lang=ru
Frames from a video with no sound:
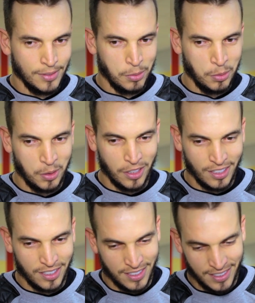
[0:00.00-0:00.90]
Ну,
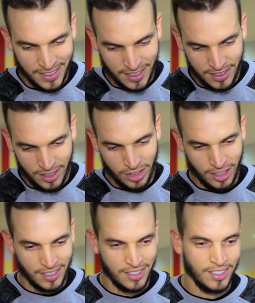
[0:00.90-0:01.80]
если
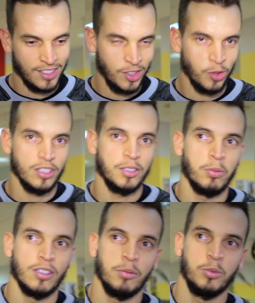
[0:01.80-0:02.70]
честно, не очень,
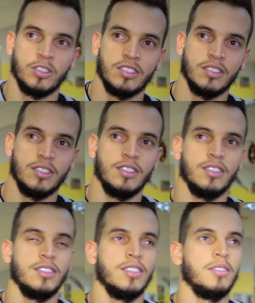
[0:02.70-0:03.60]
потому что
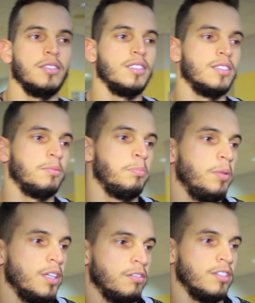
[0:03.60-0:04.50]

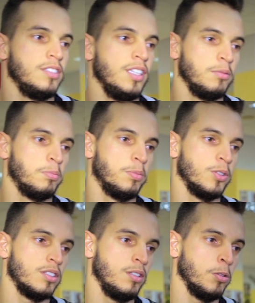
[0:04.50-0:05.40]
первый день
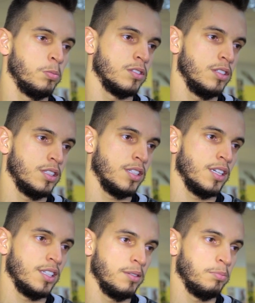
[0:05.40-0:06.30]
после отпуска не так
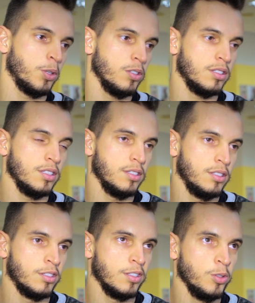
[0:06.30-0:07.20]
просто,
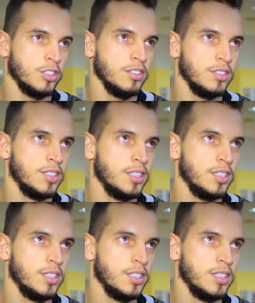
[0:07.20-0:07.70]
это сложно.